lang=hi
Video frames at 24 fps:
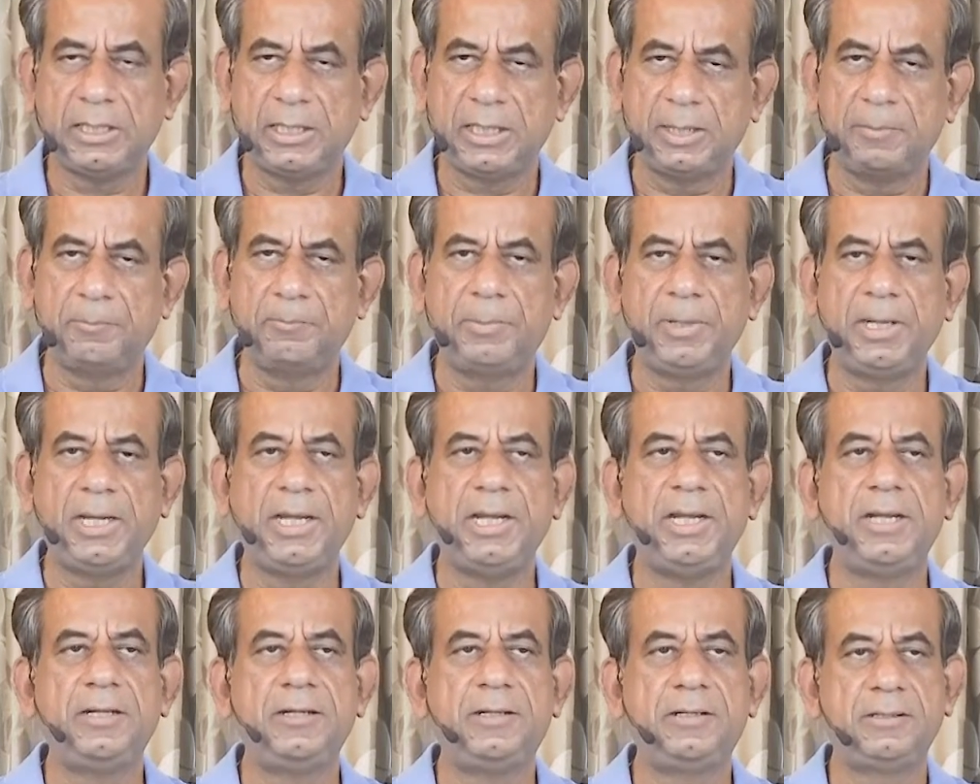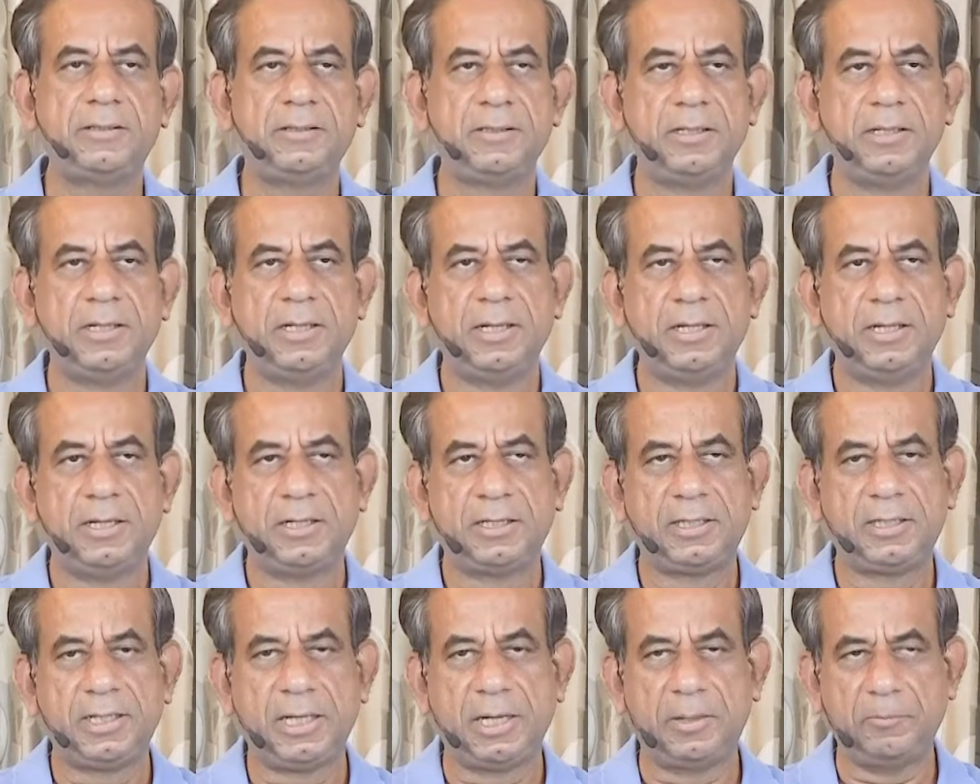कंप्लेंट
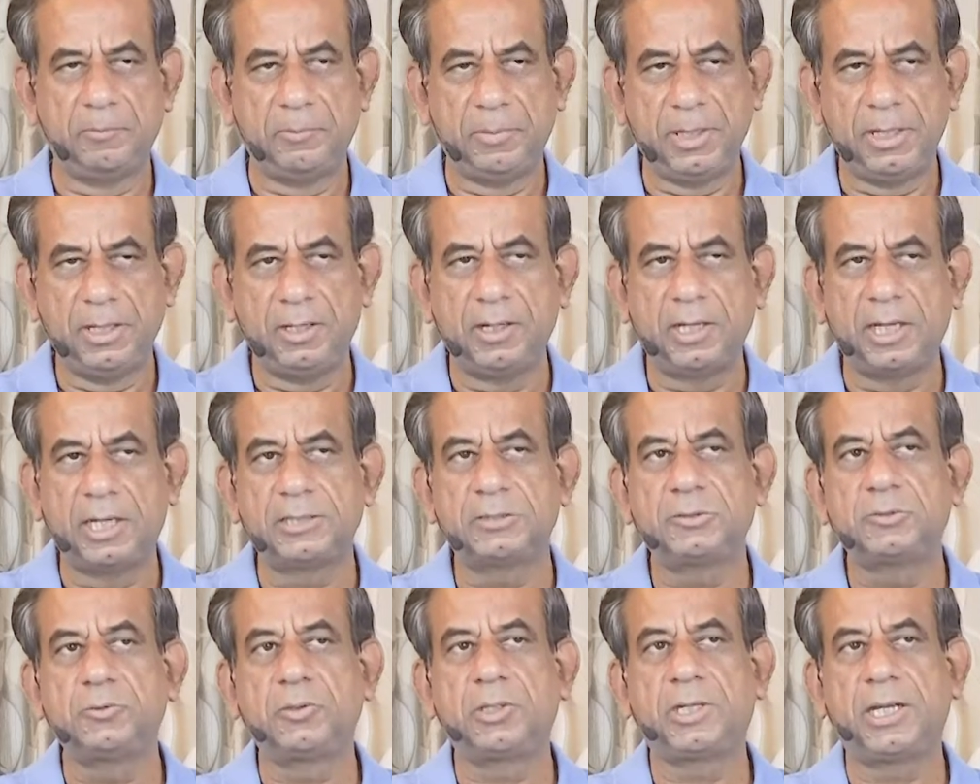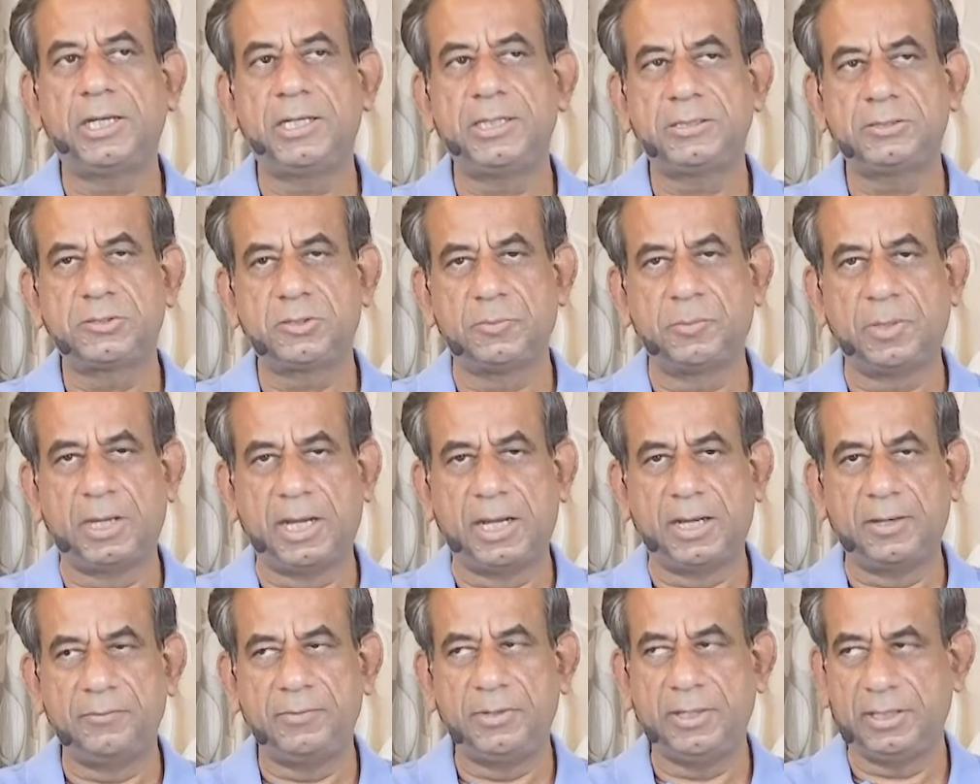ग्रम्बिल असुर का ये
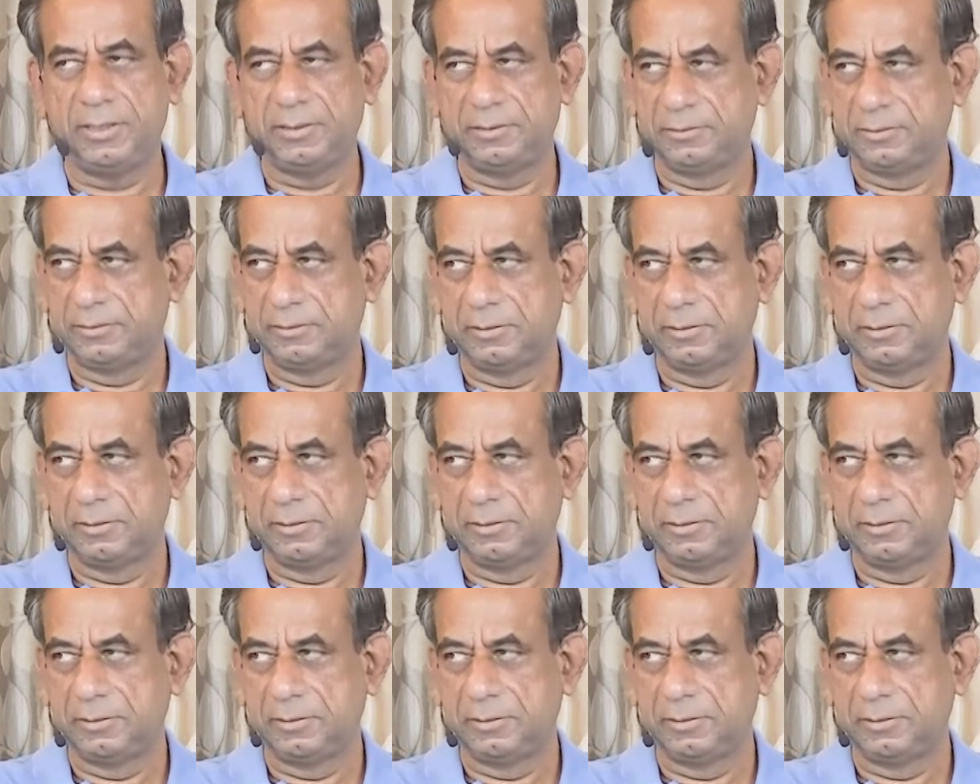स्वभाव है